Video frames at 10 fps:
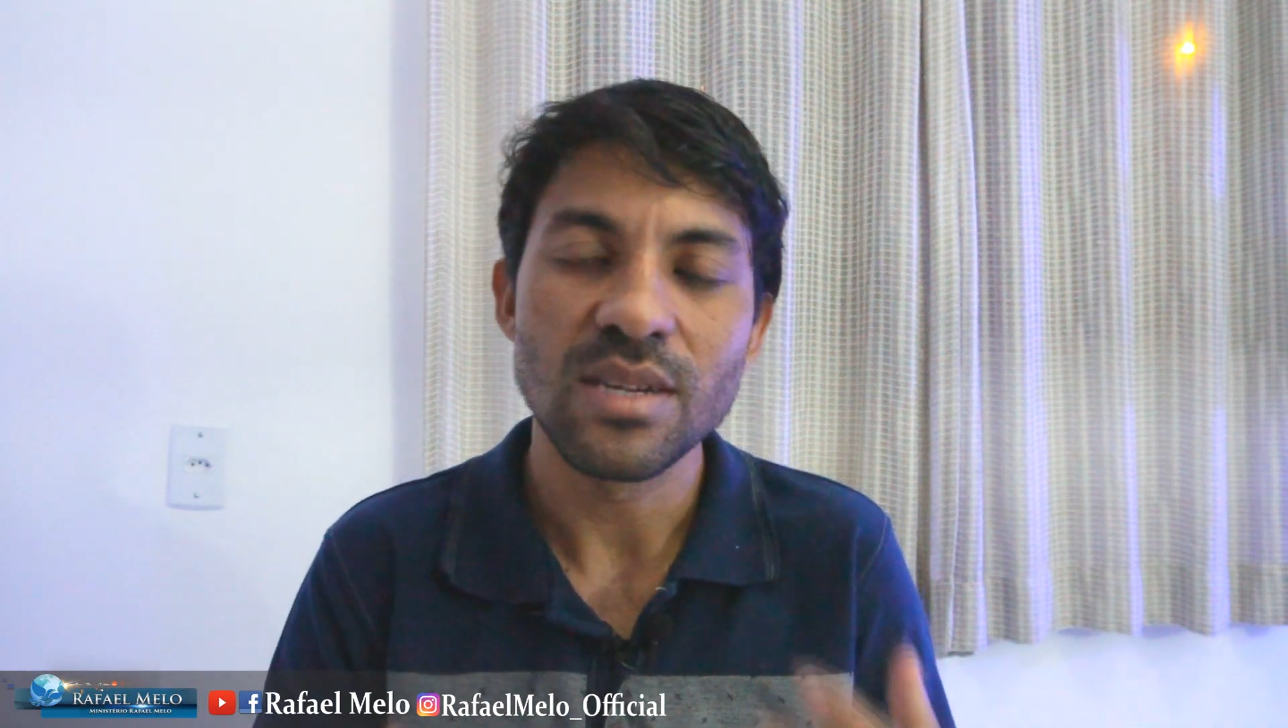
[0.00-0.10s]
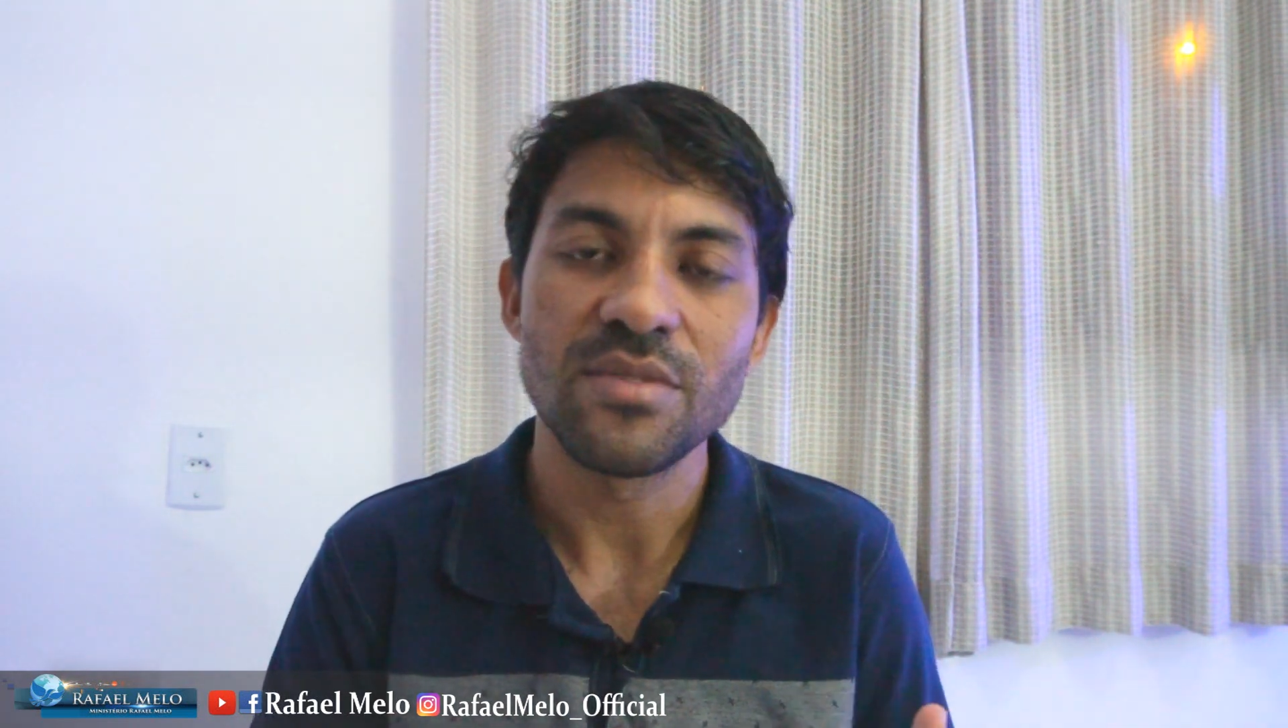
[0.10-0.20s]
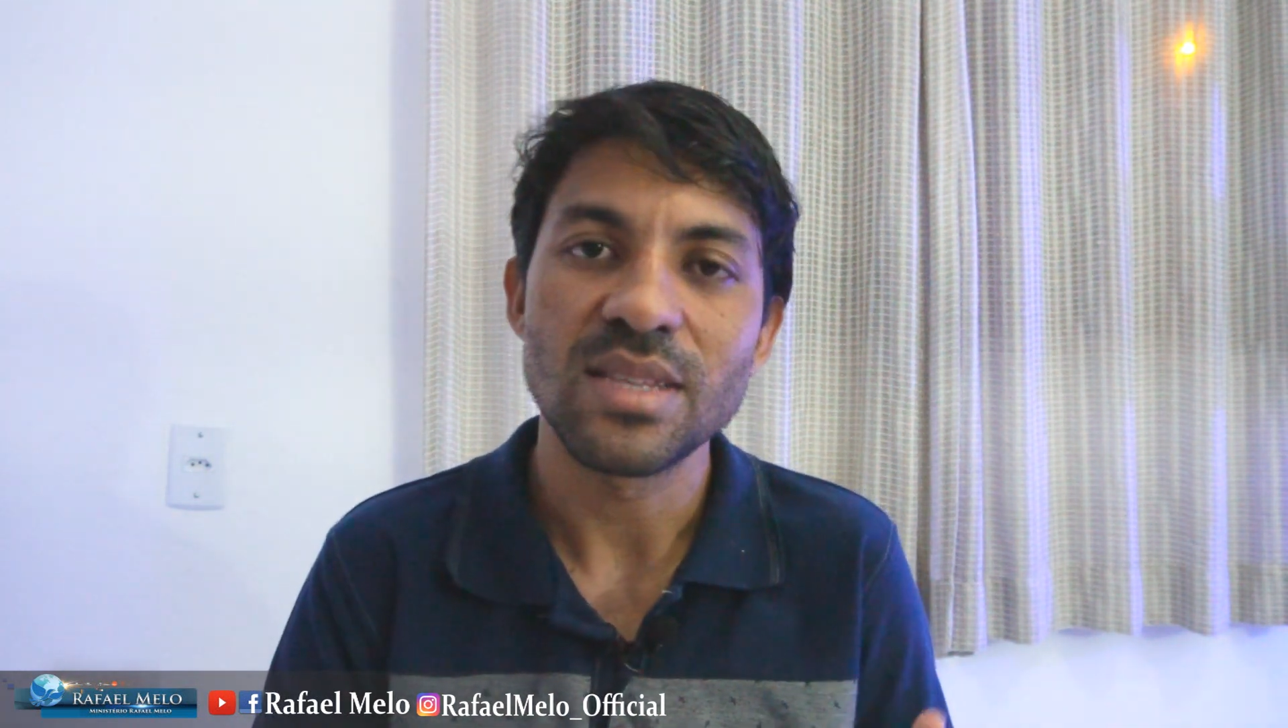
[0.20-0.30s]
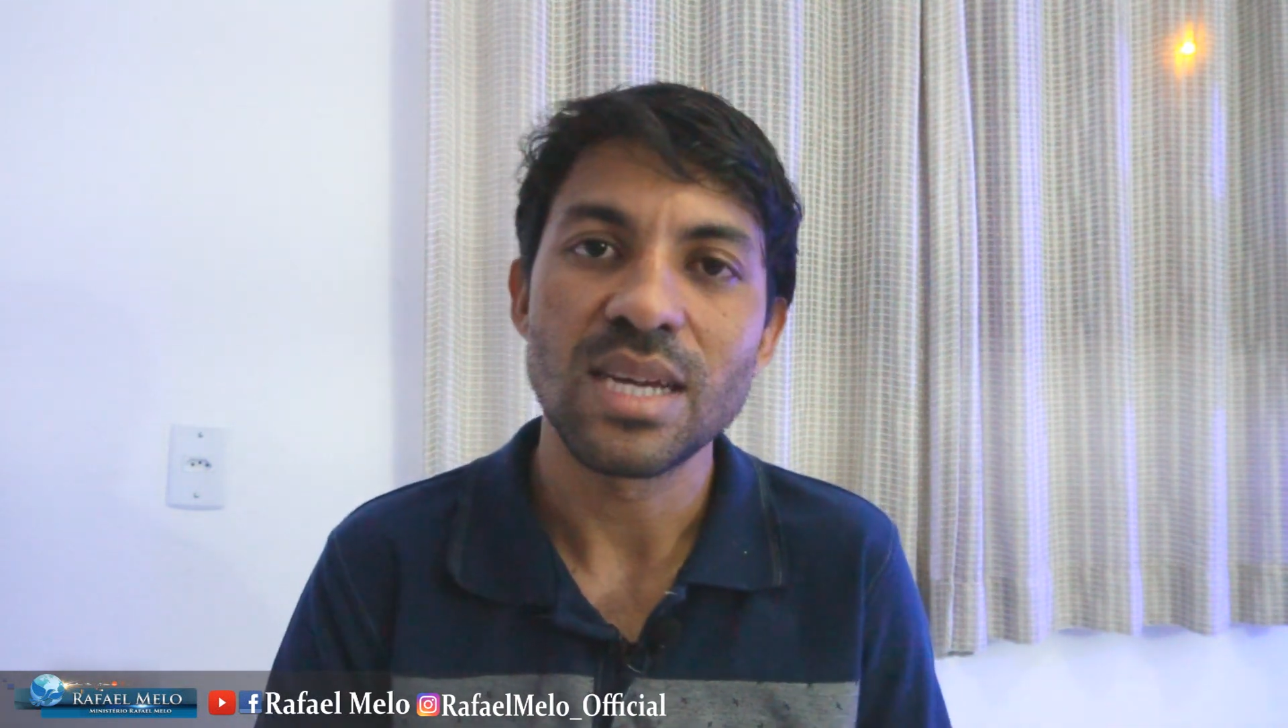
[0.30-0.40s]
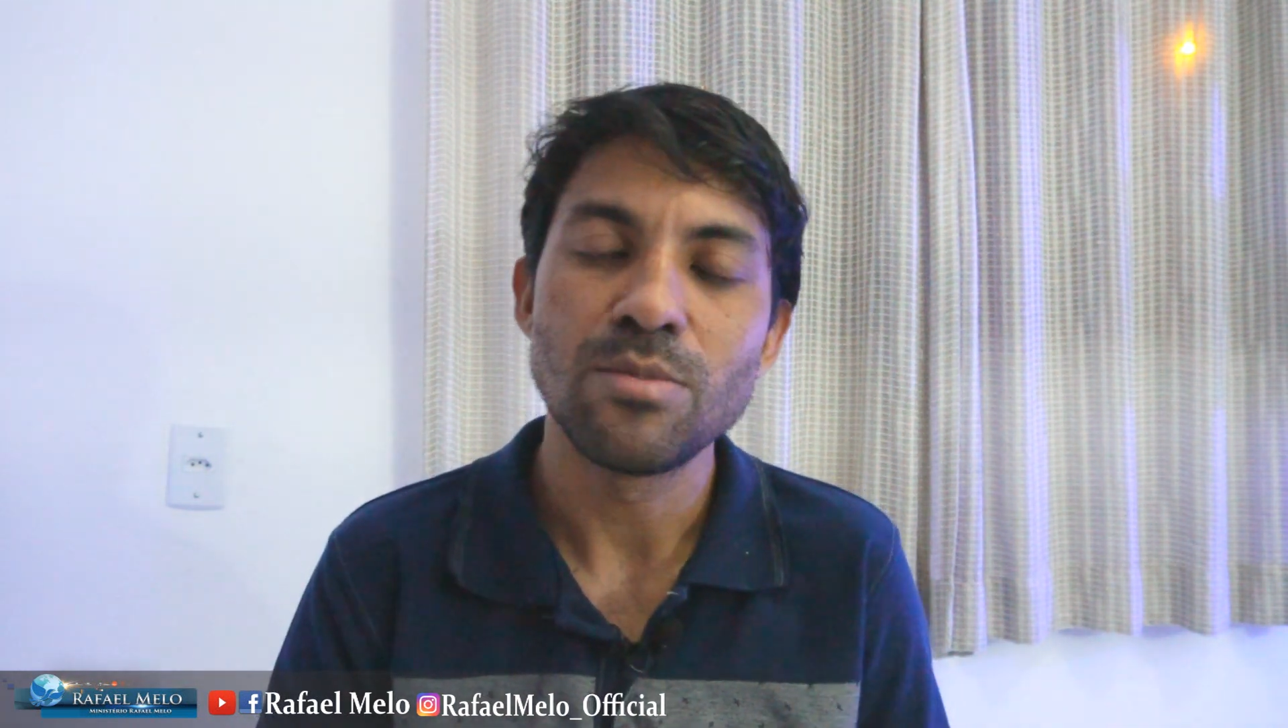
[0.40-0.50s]

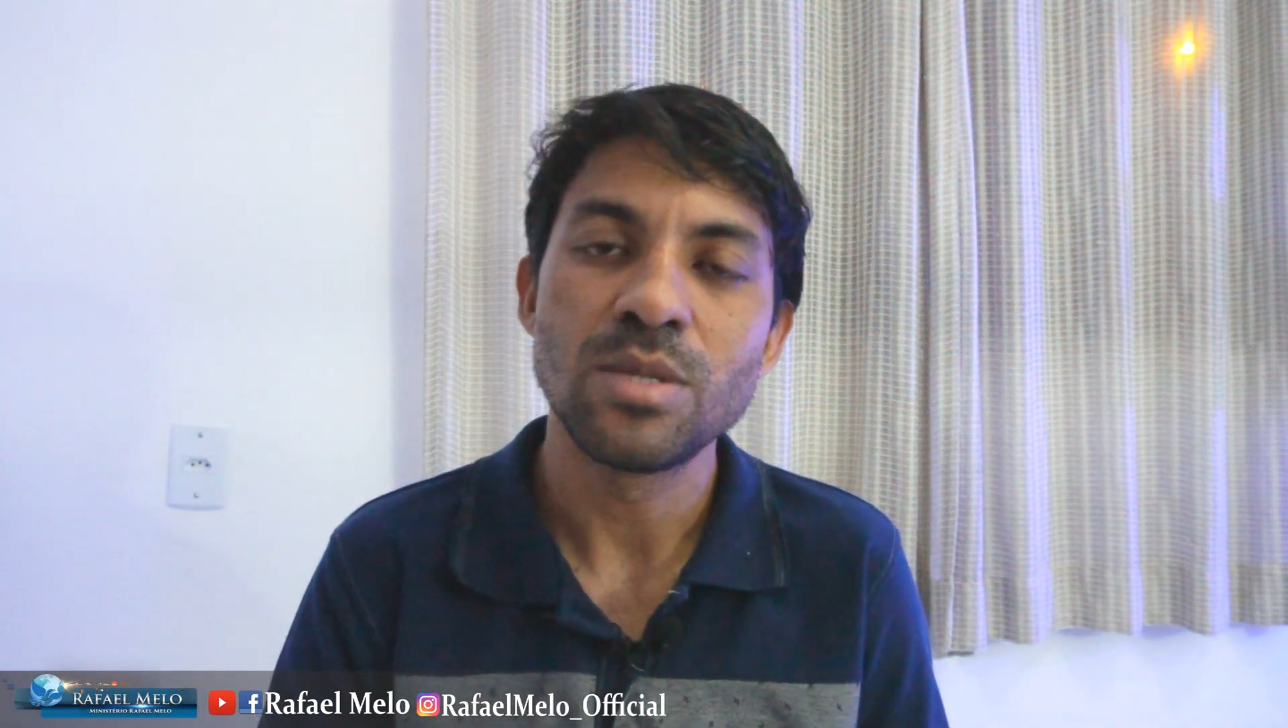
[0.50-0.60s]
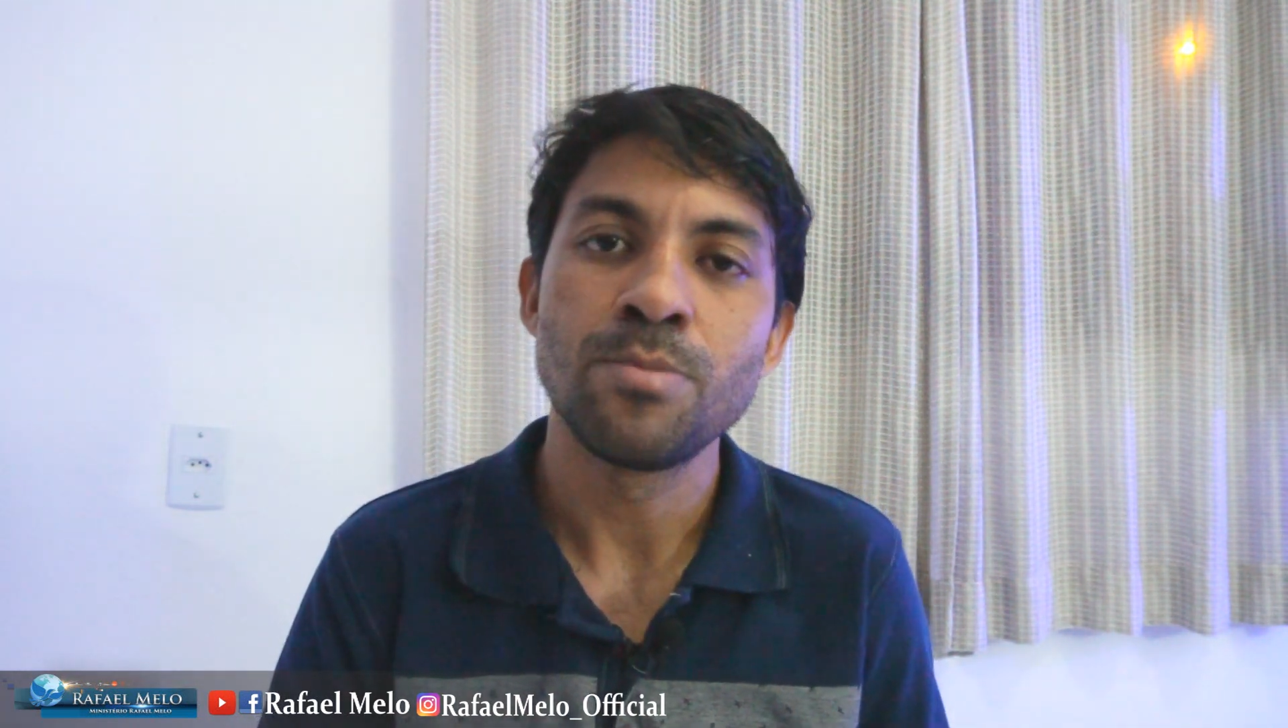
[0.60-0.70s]
levantarmos